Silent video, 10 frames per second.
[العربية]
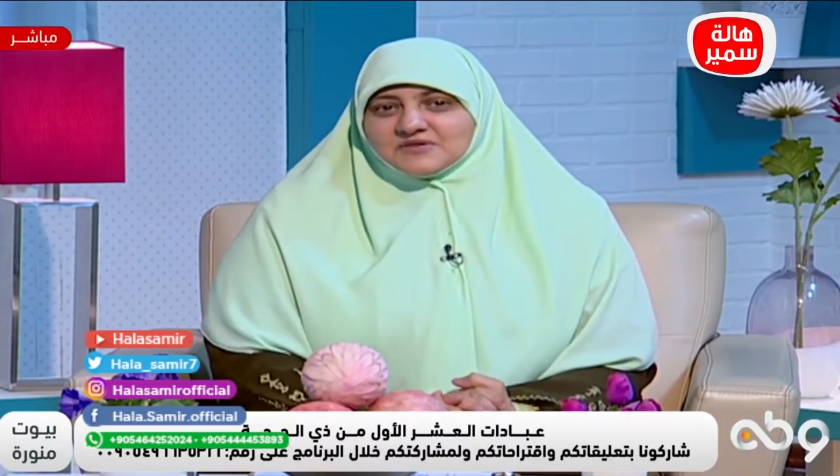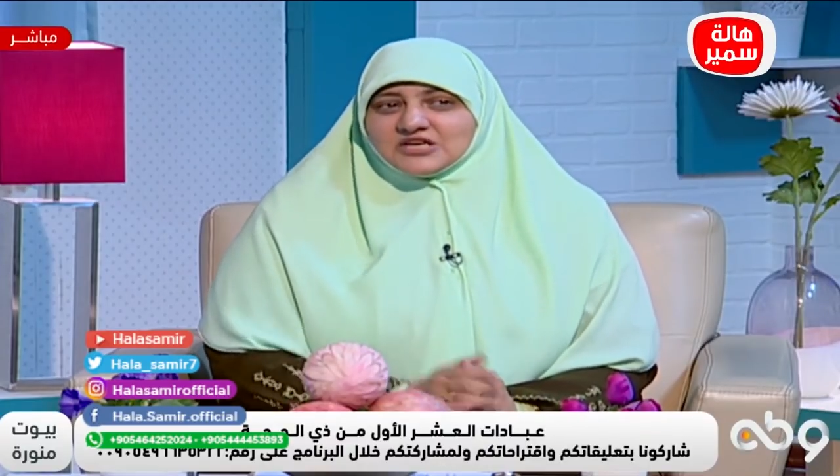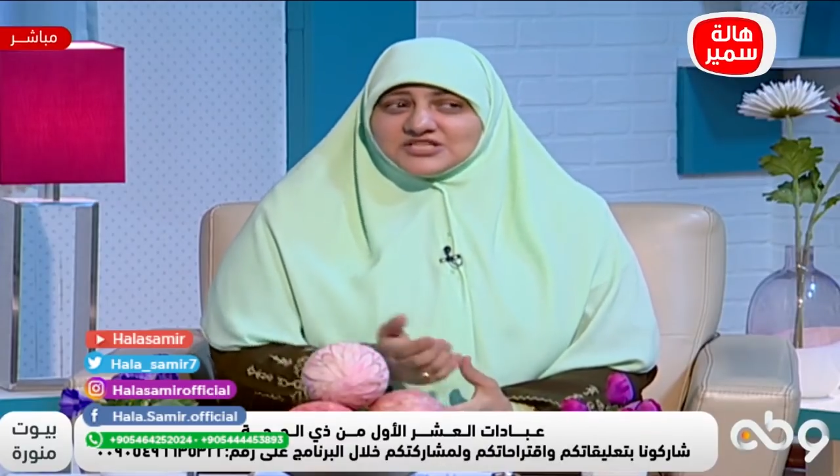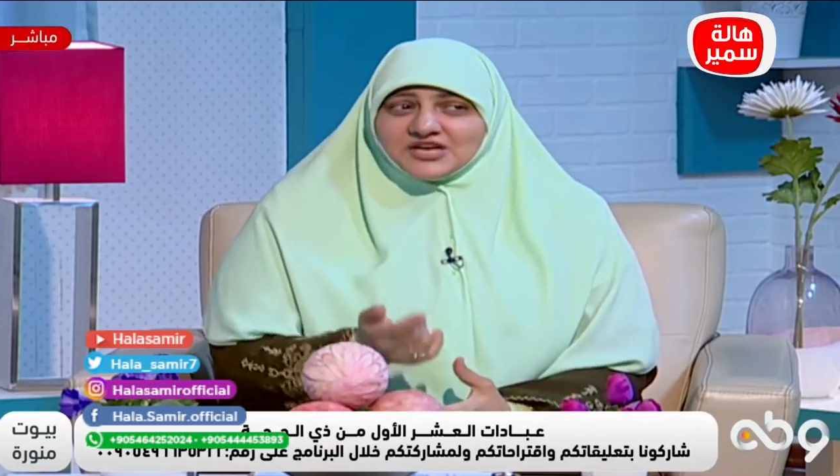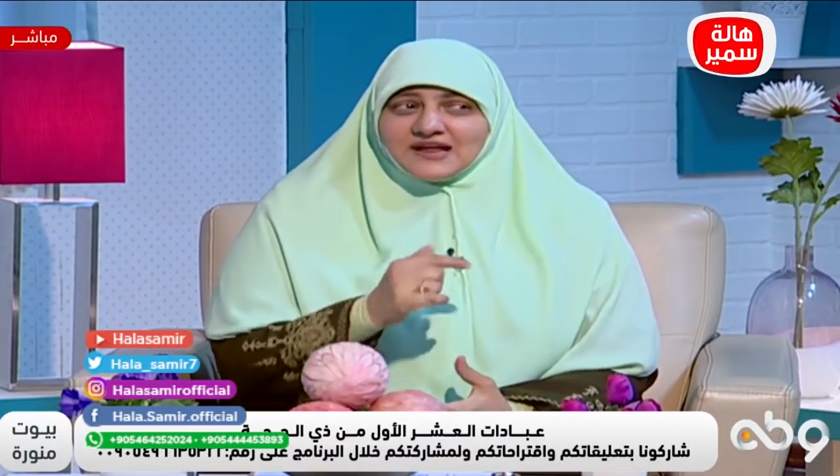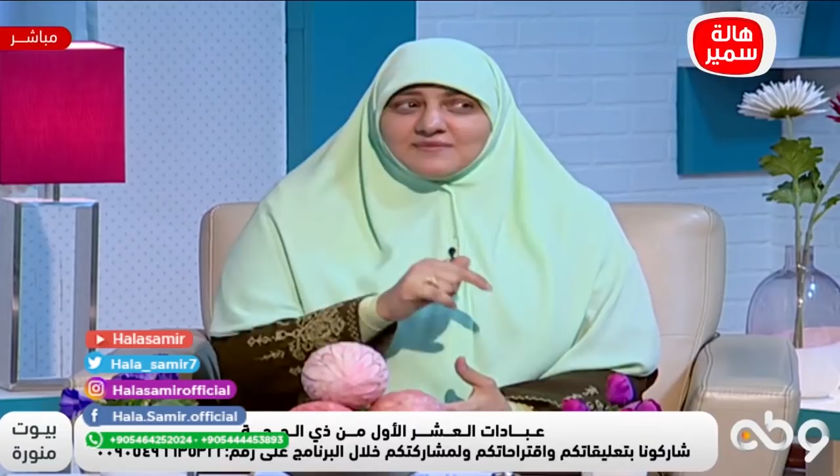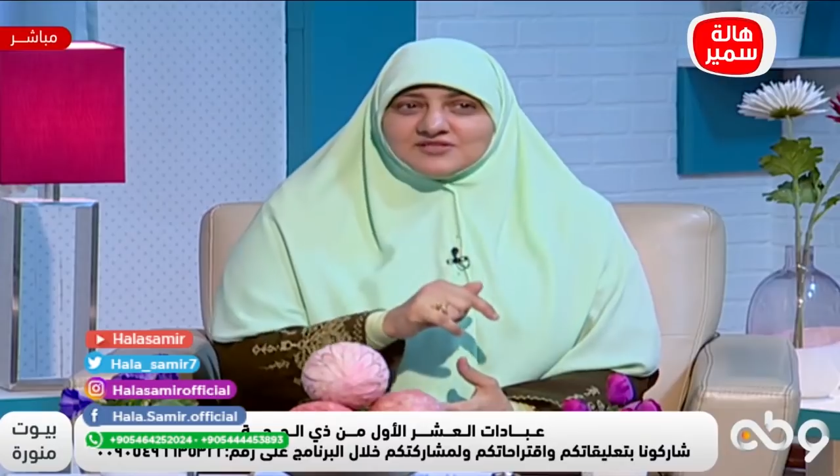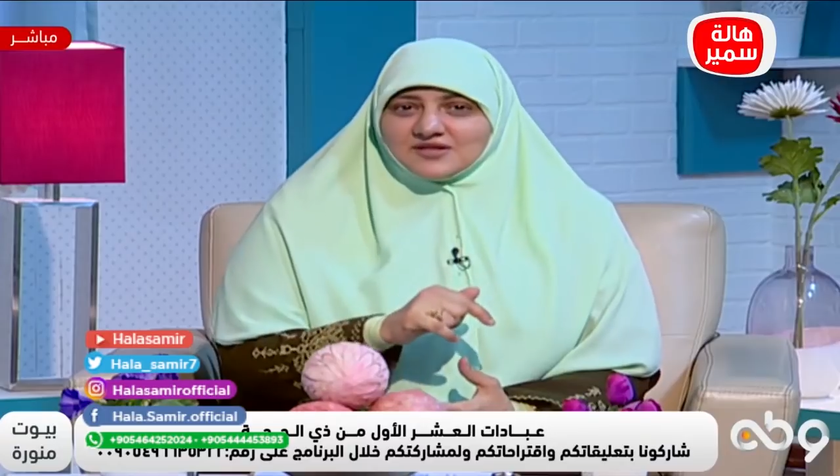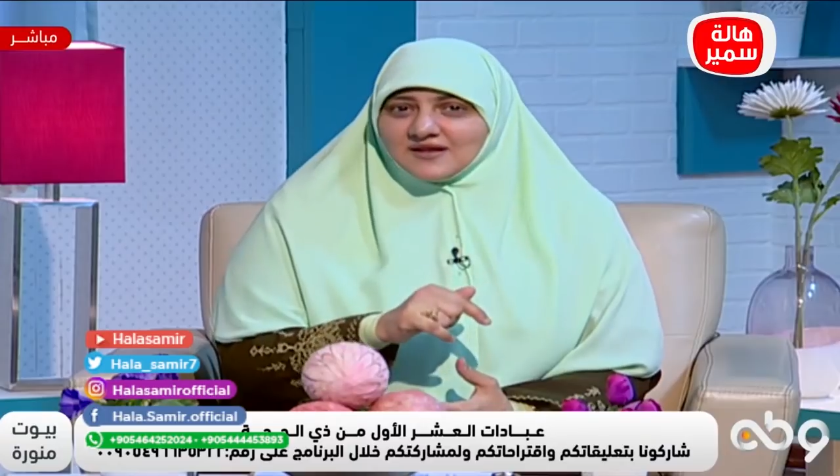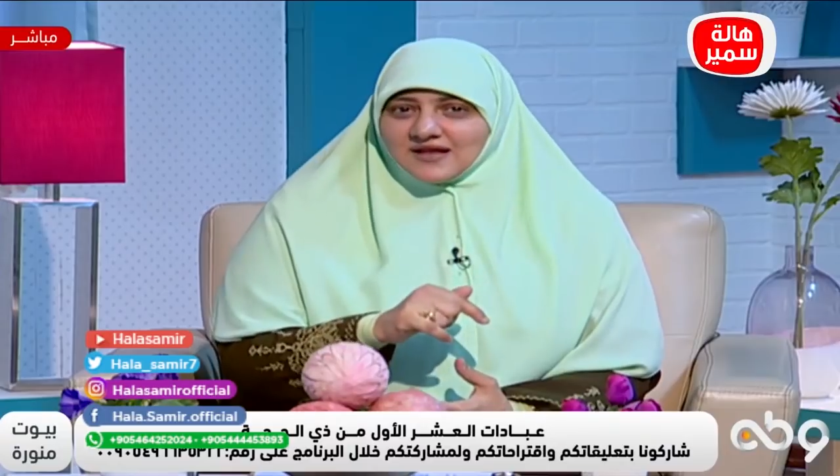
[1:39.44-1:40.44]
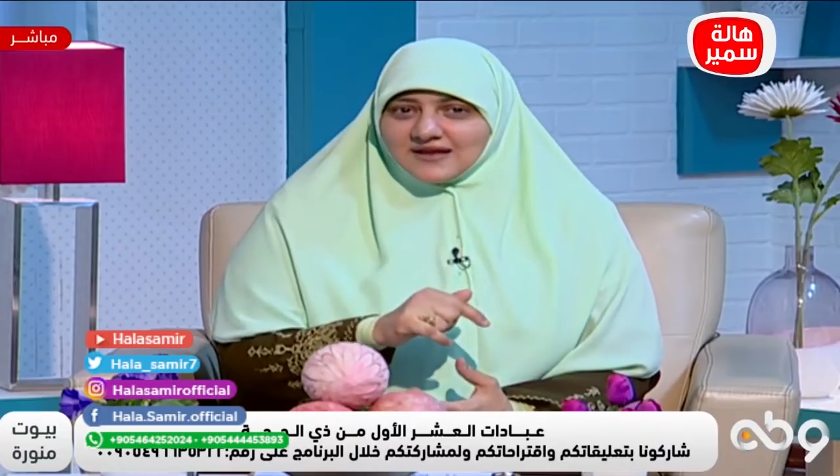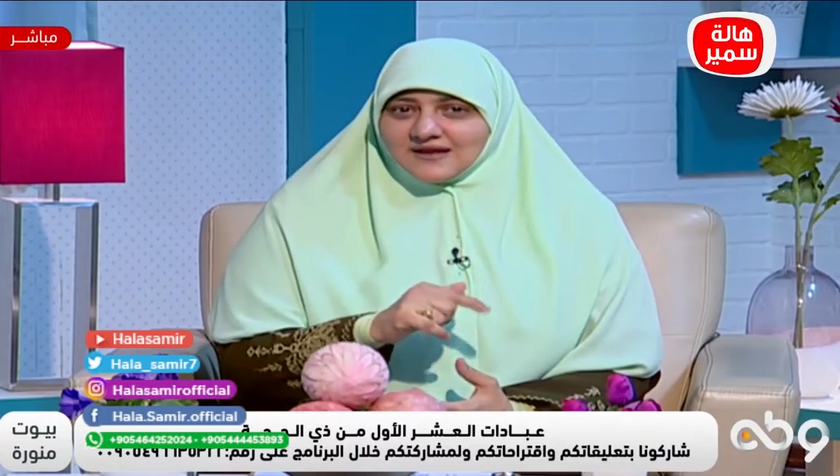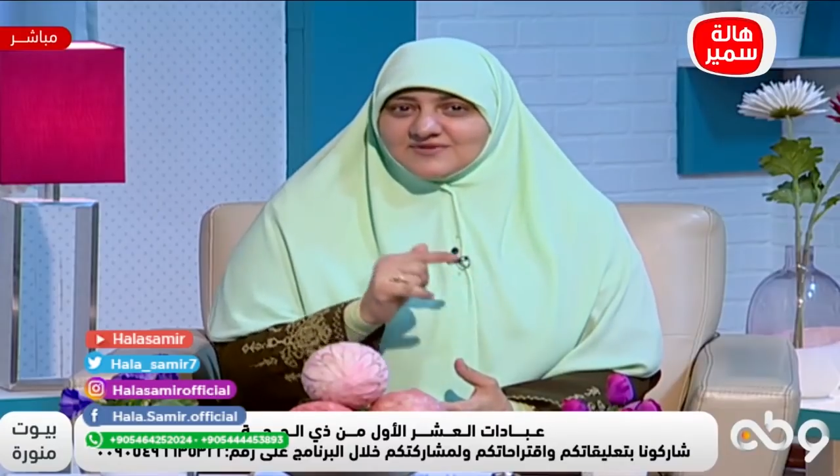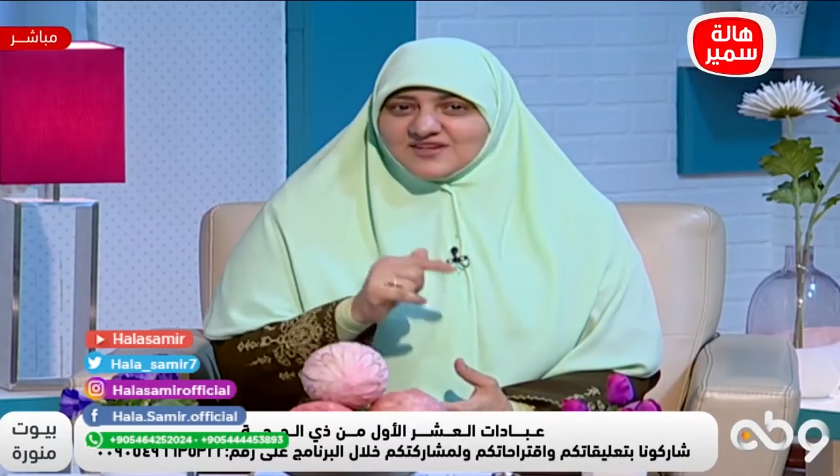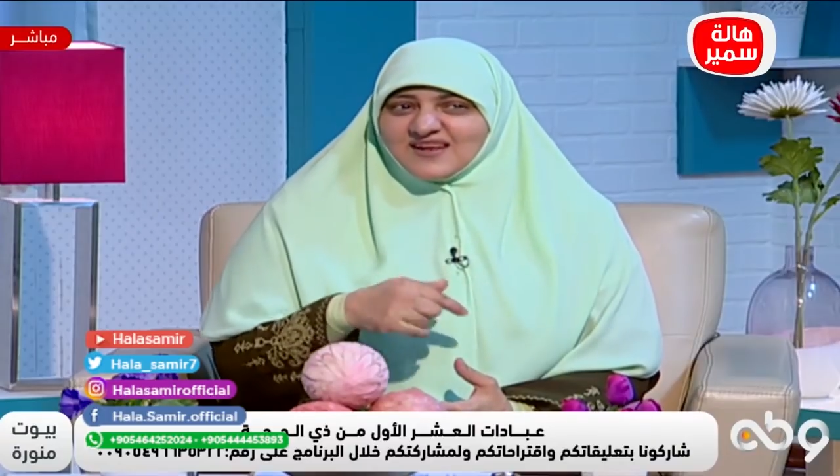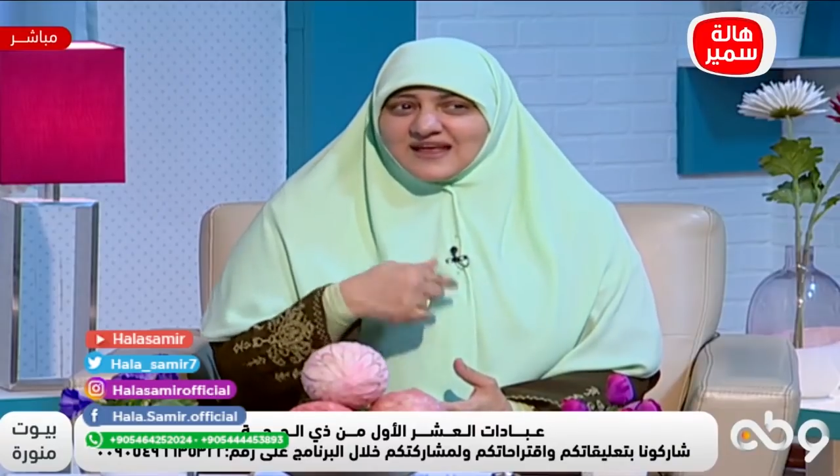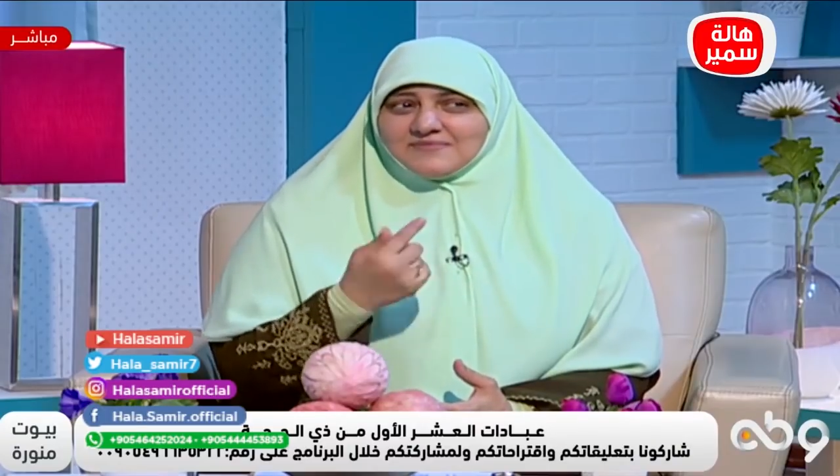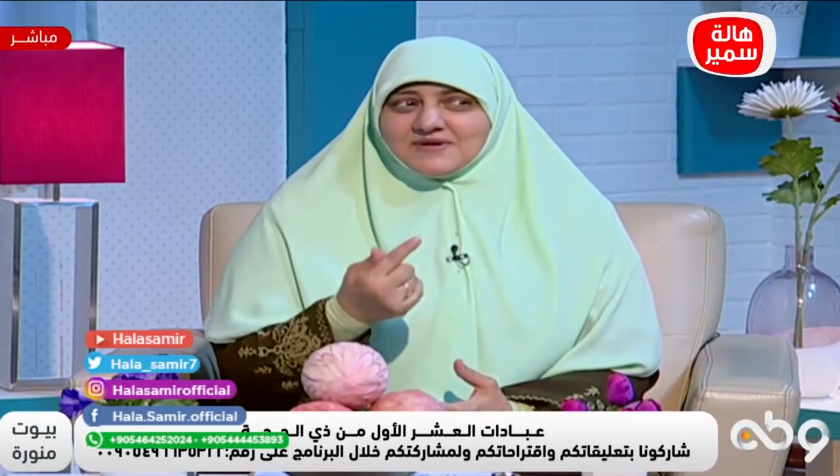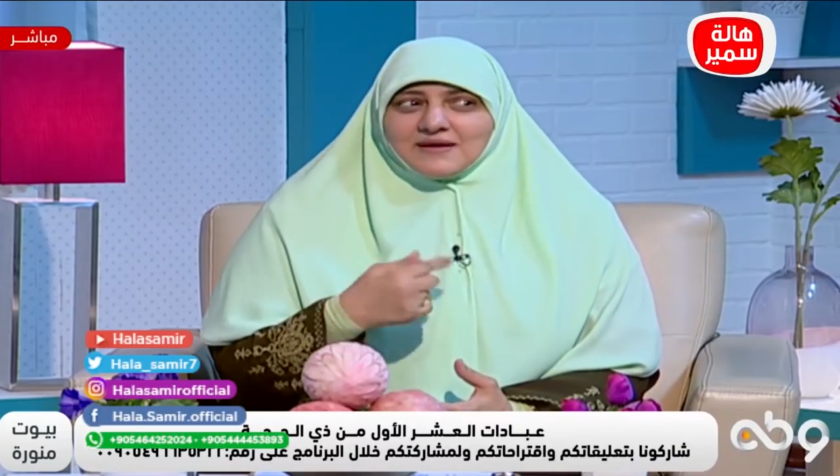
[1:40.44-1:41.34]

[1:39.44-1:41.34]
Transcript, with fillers: مش عشان هي بتصلي عليه هي بتصلي عليه من